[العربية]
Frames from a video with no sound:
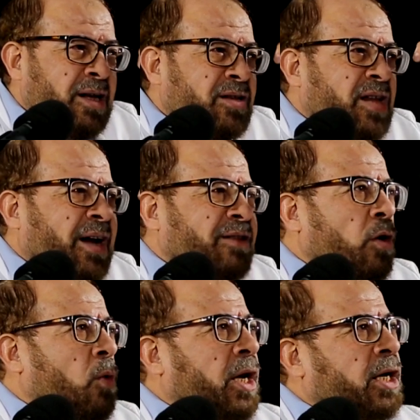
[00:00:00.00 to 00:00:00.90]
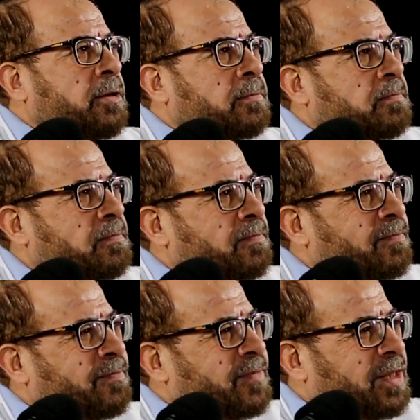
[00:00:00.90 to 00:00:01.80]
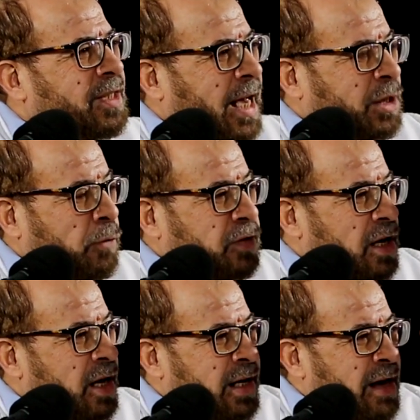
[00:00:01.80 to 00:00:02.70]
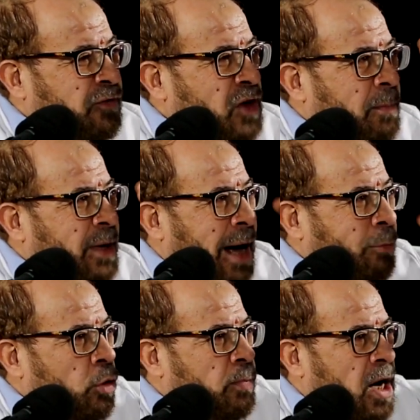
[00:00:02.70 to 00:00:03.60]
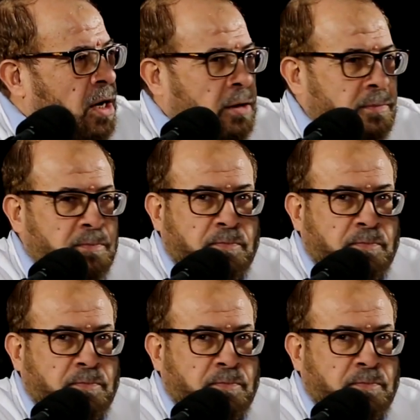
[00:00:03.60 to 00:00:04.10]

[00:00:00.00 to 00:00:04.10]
انتنت جوه العين يعني شفت الجفن ربنا عامله لبره